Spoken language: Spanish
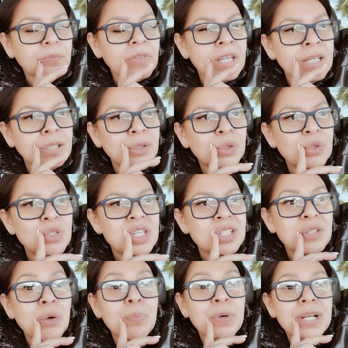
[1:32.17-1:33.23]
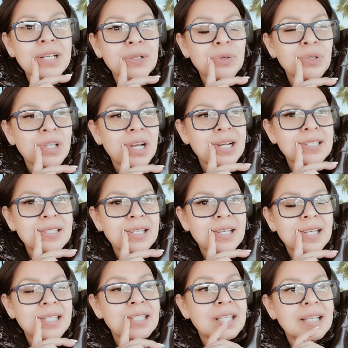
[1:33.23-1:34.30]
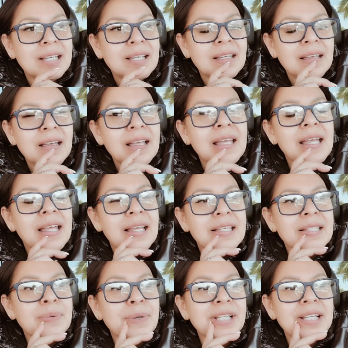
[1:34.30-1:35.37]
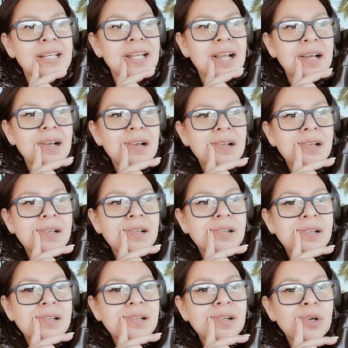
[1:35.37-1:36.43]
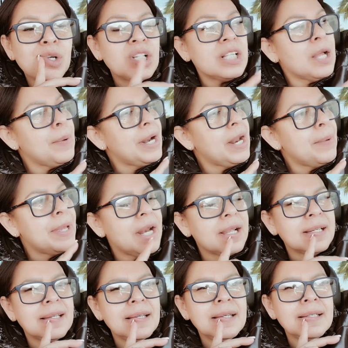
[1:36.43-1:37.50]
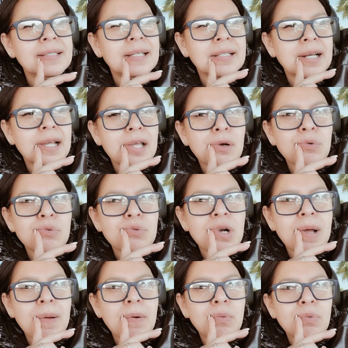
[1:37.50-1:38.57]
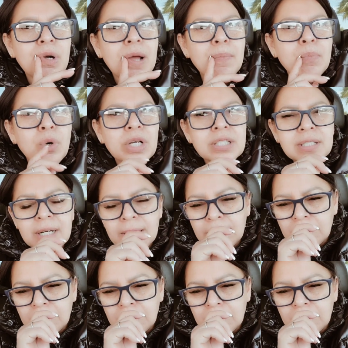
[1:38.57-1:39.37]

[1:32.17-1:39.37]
entonces no pueden encontrar ese, ese, ese material. Ahorita van a ver aquí, se trajeron una, muestra